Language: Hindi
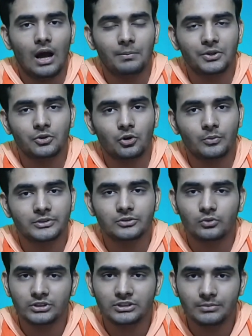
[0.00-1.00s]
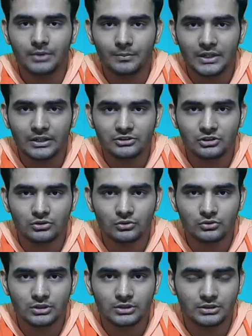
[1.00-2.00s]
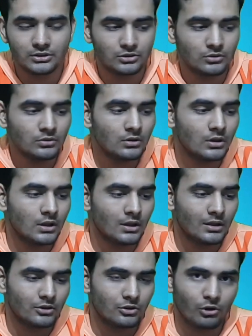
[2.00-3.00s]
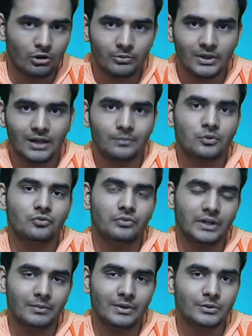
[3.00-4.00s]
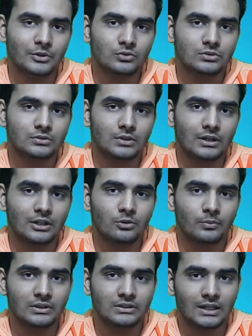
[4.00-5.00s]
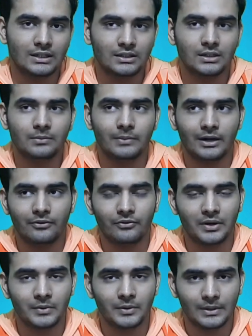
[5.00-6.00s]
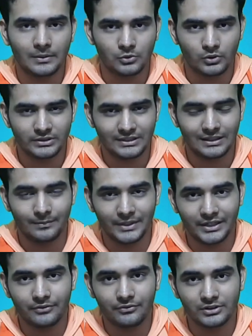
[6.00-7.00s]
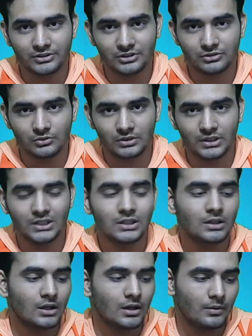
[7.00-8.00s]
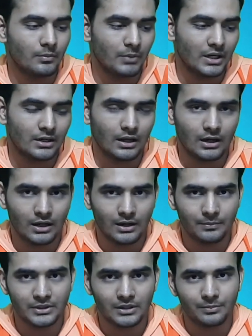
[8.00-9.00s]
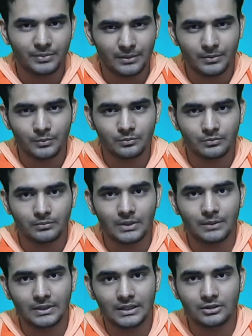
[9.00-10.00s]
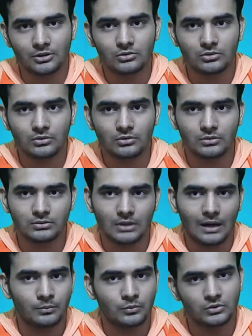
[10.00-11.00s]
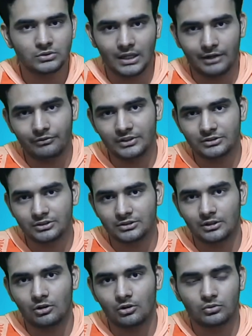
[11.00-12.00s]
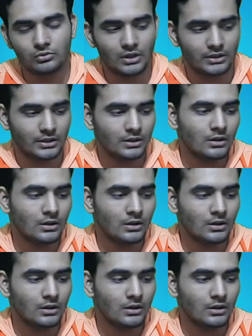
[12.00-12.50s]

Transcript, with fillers: आप इन दोनों में से कोई सी भी एप्लीकेशन यूज़ कर सकते हो दोनों मतलब आपको फ्री में भी यूज़ करने को मिल जाती हैं बट फ्री में मतलब थोड़े से लिमिटेड फंक्शंस होते हैं बट अगर आप इनका प्रीमियम मतलब लेते हो तो आपको सारे फीचर्स अनलॉक हो जाते